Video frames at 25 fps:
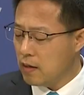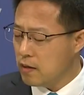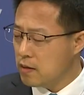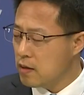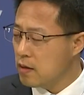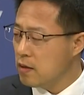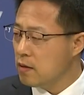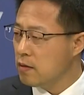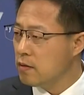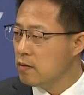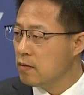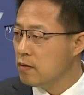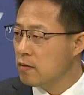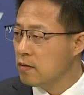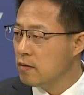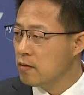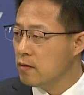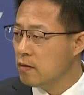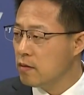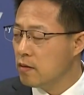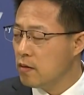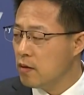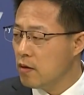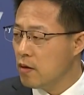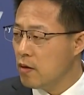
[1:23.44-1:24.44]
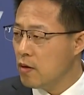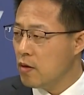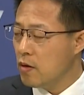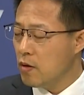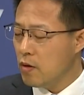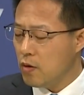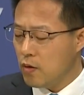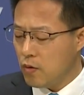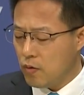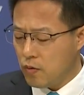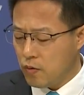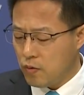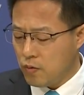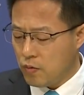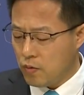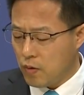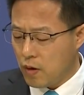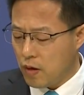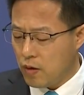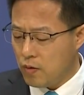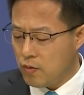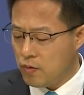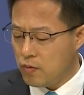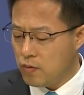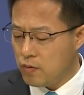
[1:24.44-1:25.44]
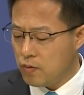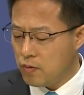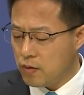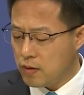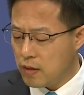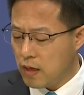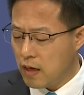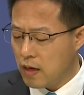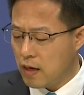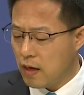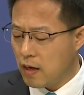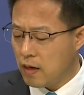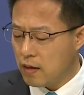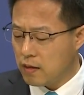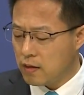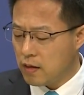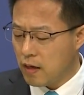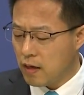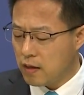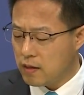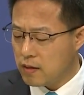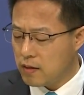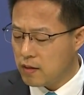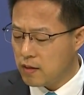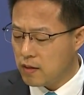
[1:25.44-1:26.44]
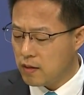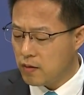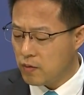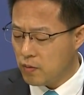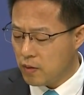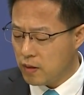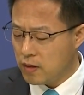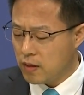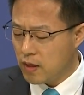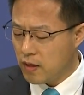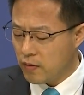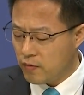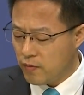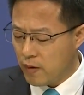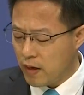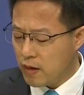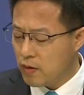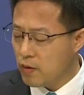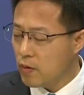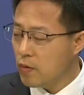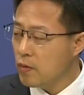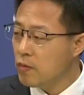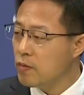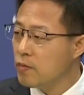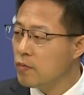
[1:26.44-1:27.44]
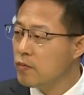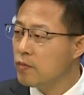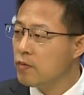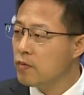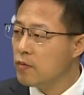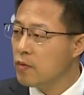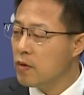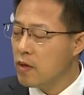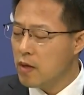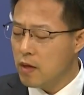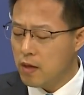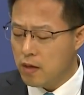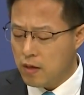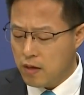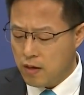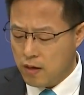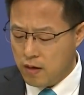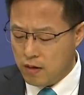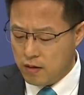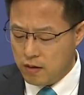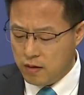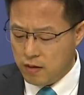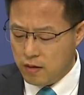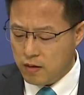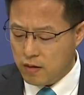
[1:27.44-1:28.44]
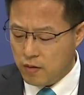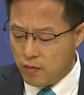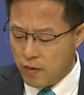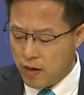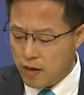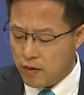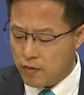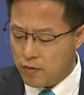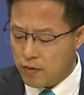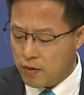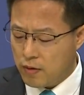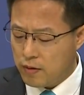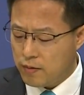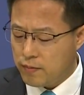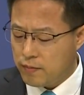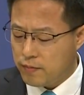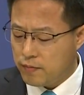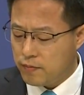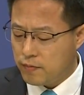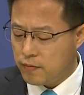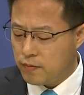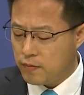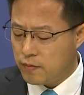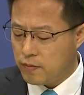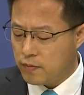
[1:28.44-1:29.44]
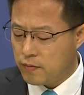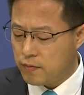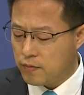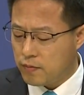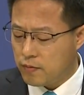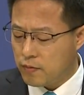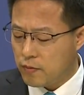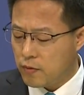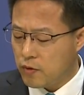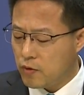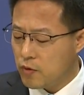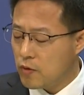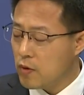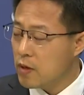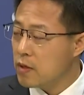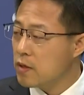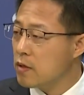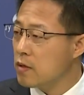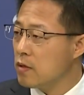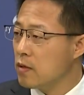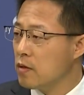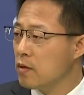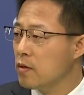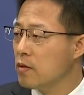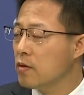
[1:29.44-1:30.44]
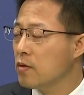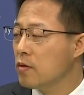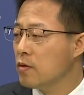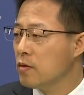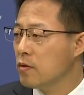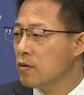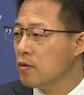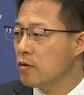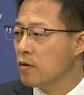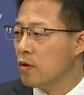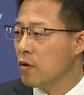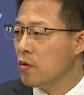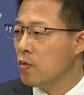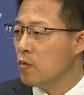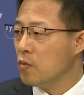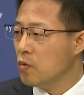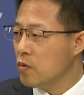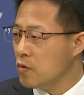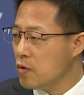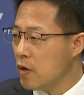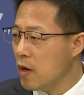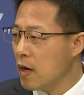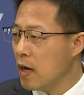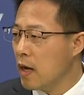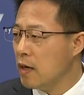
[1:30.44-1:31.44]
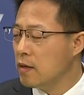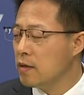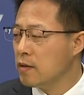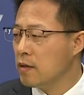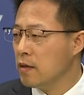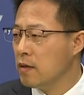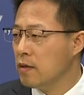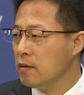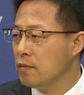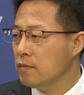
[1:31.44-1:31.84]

制”，维护香港长期稳定繁荣。任何外国对此都无权干涉，